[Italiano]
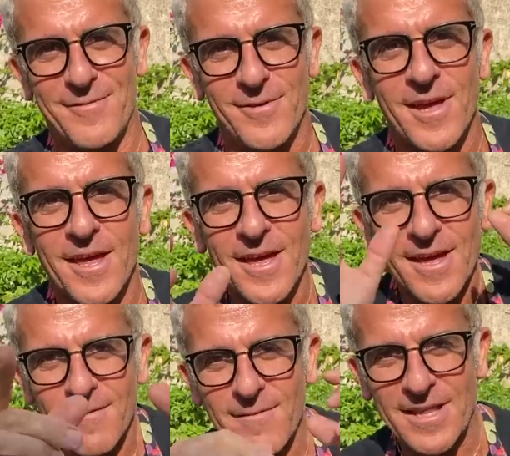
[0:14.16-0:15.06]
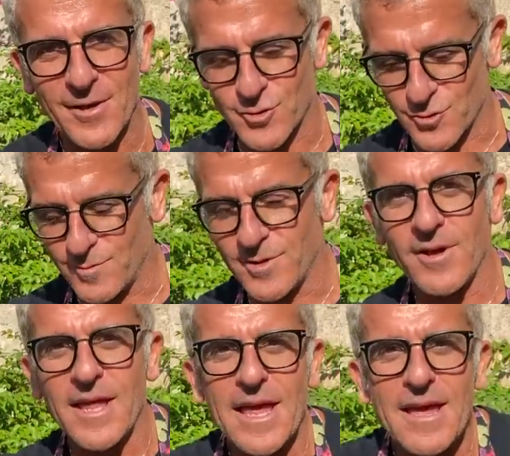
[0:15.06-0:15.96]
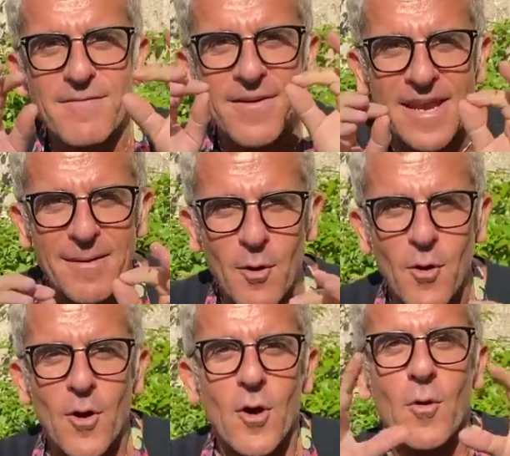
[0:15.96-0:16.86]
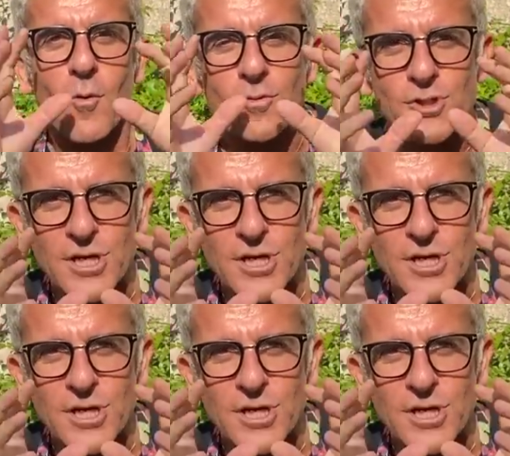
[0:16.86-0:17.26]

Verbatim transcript: voi? Ve la dico subito. Faremo un